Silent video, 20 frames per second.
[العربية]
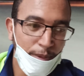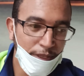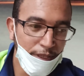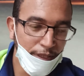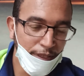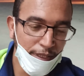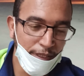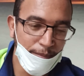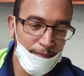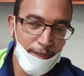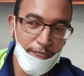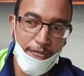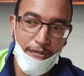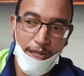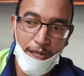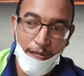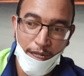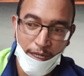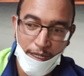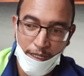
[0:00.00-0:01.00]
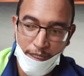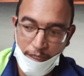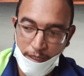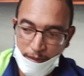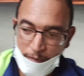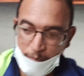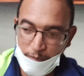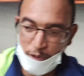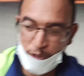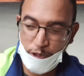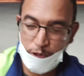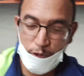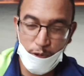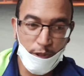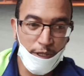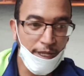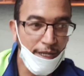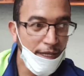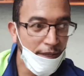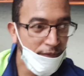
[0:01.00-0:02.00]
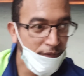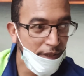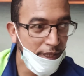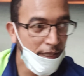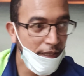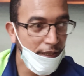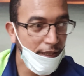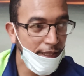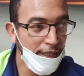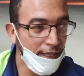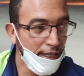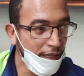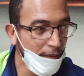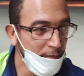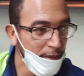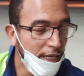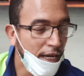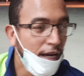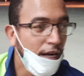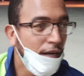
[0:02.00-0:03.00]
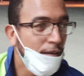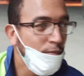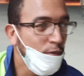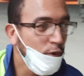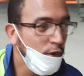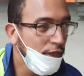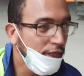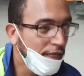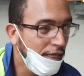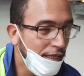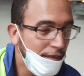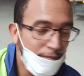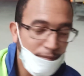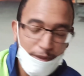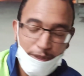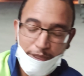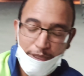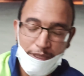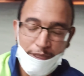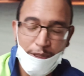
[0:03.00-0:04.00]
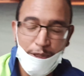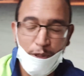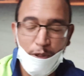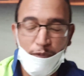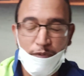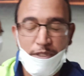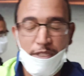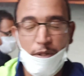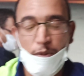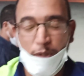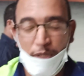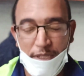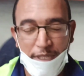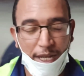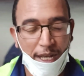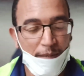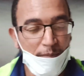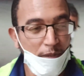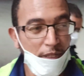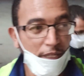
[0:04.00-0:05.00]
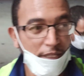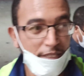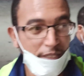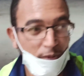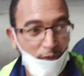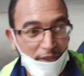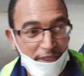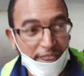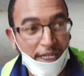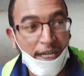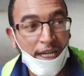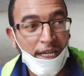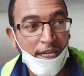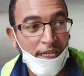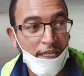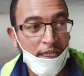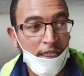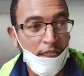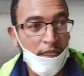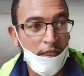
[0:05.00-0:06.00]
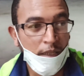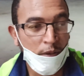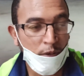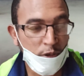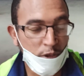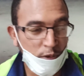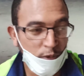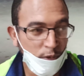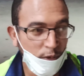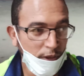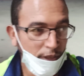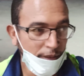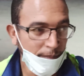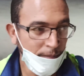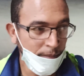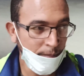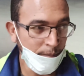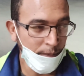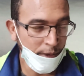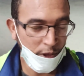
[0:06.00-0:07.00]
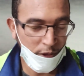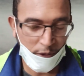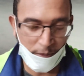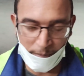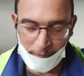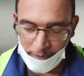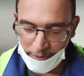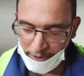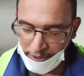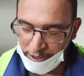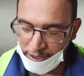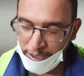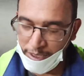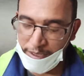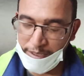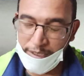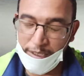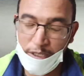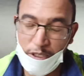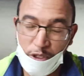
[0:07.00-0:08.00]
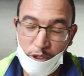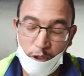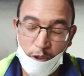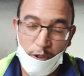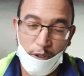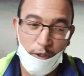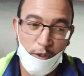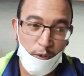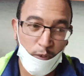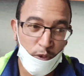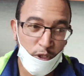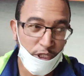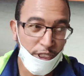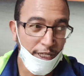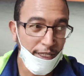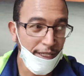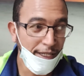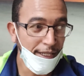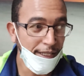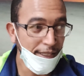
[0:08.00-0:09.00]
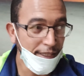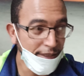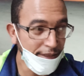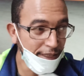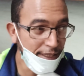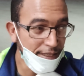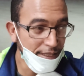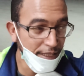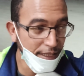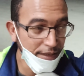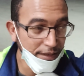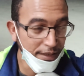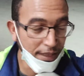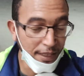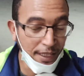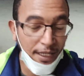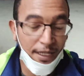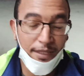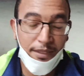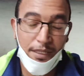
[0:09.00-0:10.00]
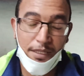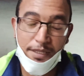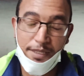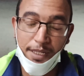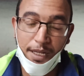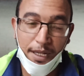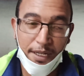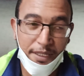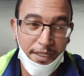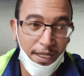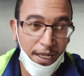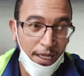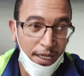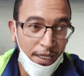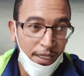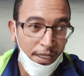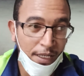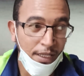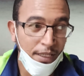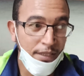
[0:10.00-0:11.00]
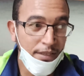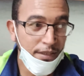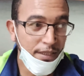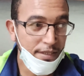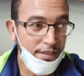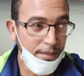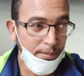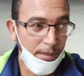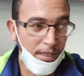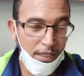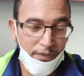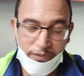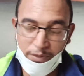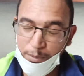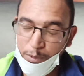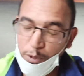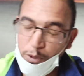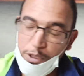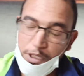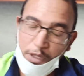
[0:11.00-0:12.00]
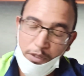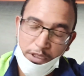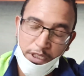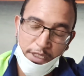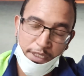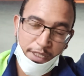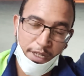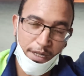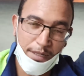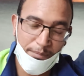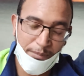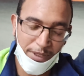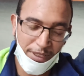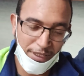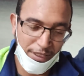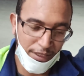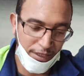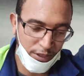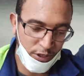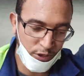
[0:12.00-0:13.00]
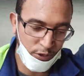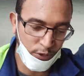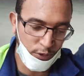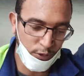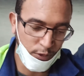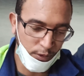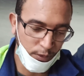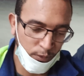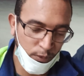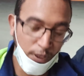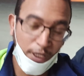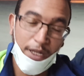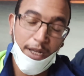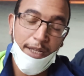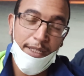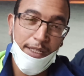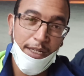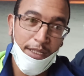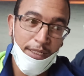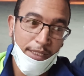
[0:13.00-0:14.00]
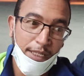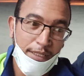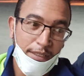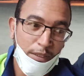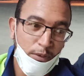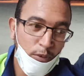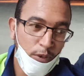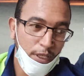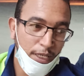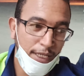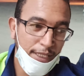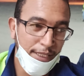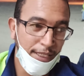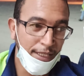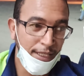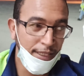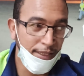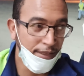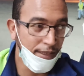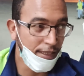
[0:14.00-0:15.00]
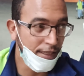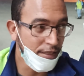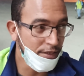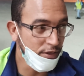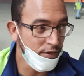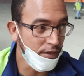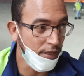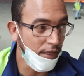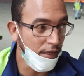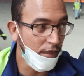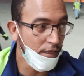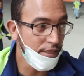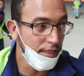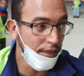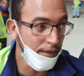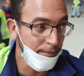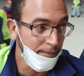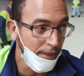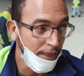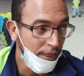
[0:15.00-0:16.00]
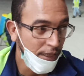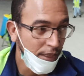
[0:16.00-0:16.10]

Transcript: مدينتنا المنيعة من جنود خفاء اللي راهم يعقموا اللي راهم يديروا في التوعية حملات التوعية واش نقول منكم آه، جزيل الشكر وان شاء الله الناس هذه تلقى اذان ساغيه الناس تبقى في بيوتها وتحترم شروط الوقايه لان الوقايه قال لنا الرسول صلى الله عليه وسلم